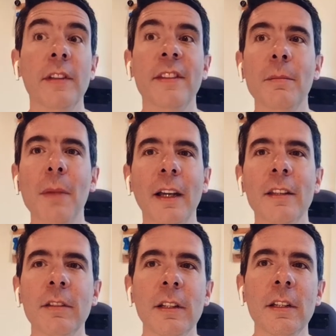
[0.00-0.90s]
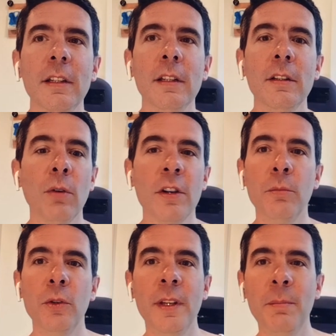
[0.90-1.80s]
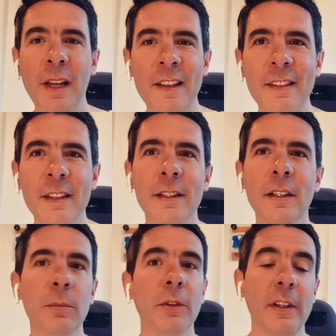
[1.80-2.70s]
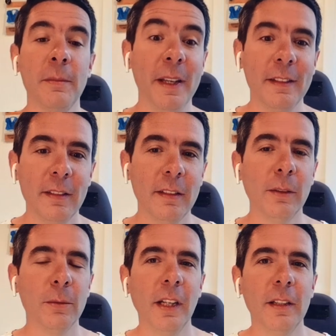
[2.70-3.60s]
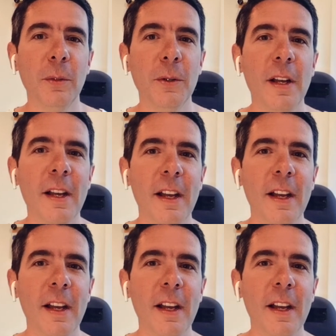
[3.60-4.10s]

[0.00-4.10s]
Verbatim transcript: que va-t-il m'arriver Dois-je me déplacer Comment ça se passe concrètement